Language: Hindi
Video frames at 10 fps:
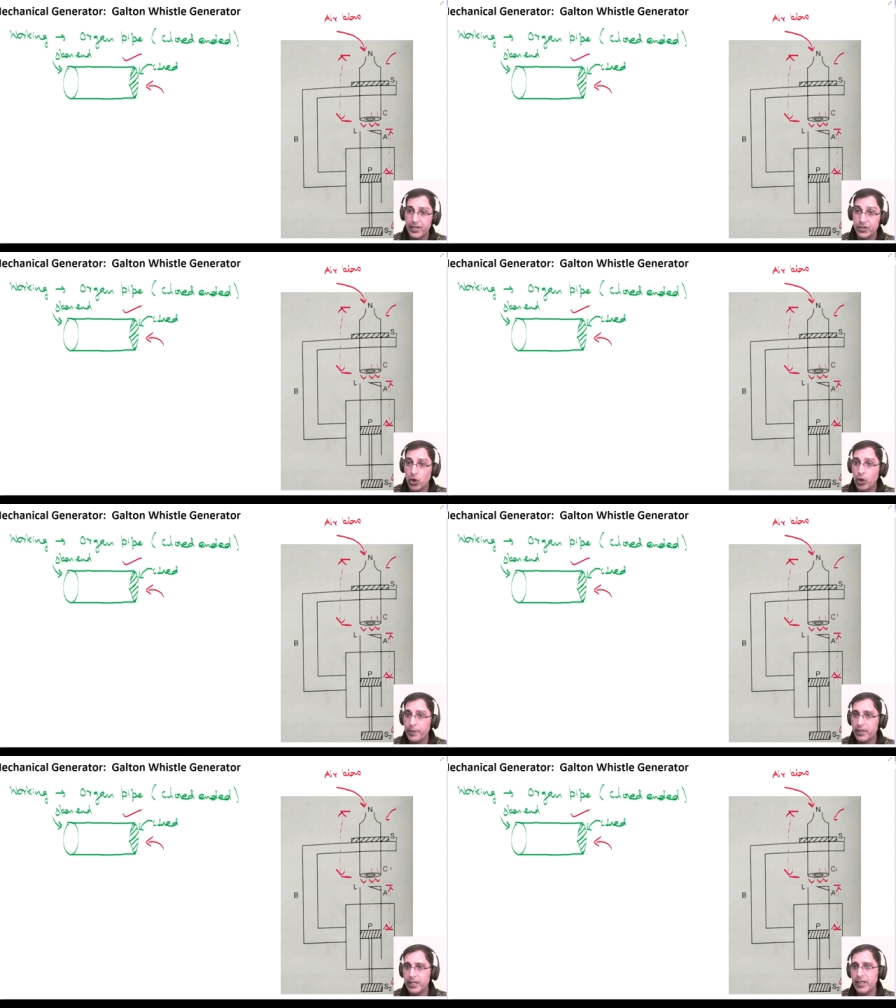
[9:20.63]
It is
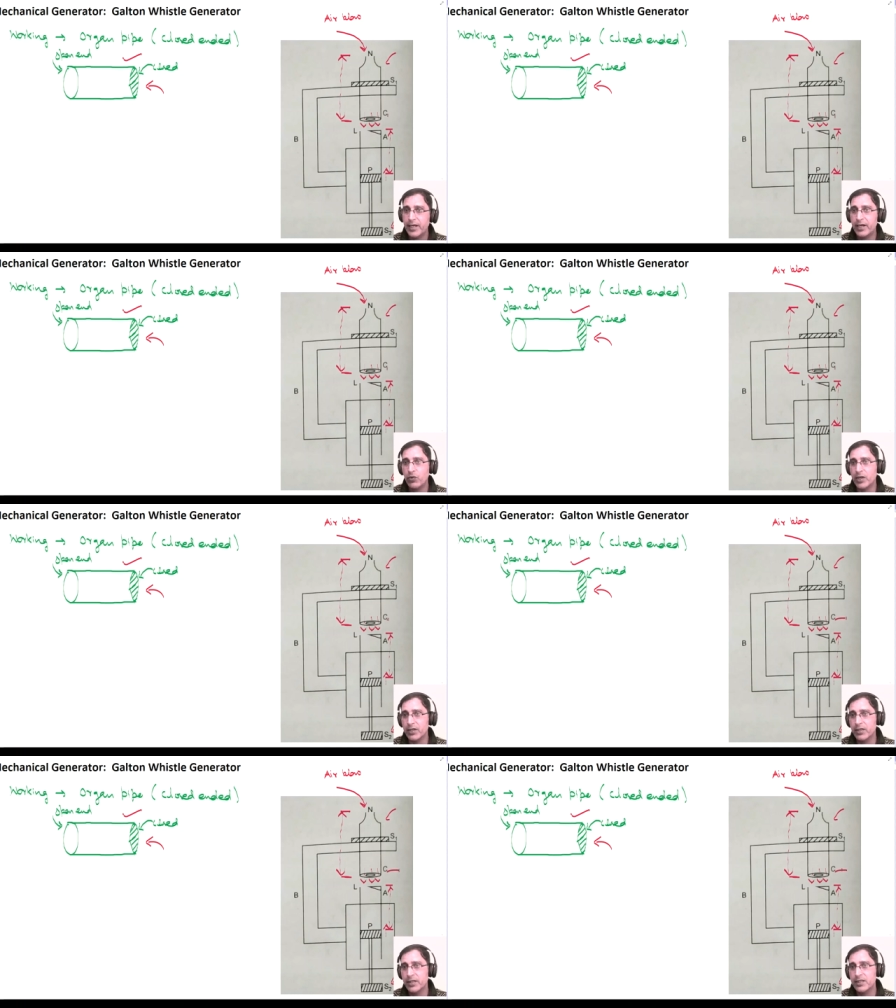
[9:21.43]
open here at
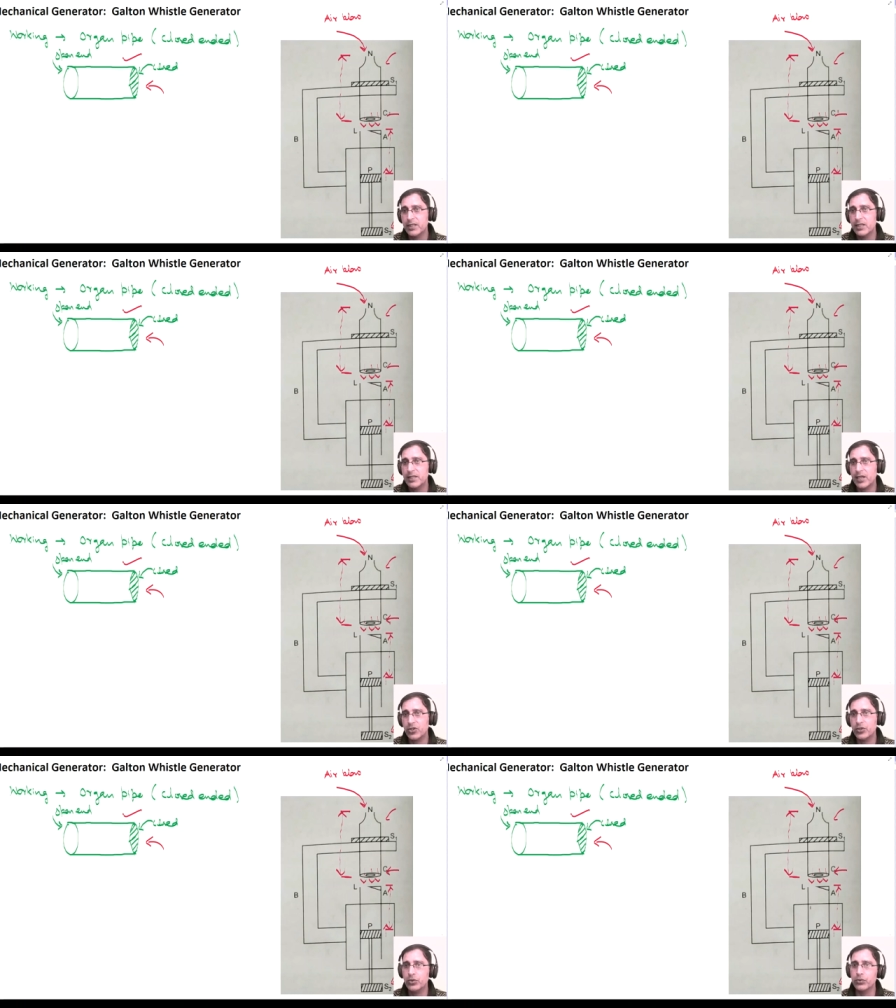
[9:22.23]
what? The C
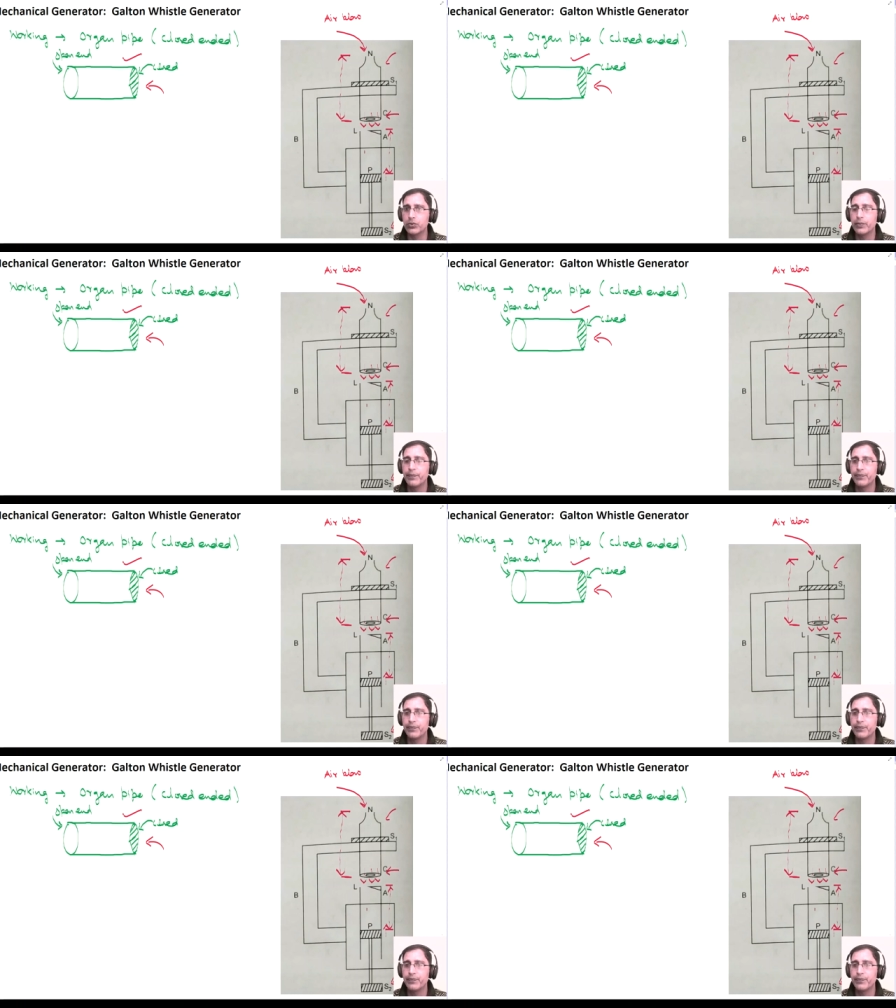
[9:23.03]
section too.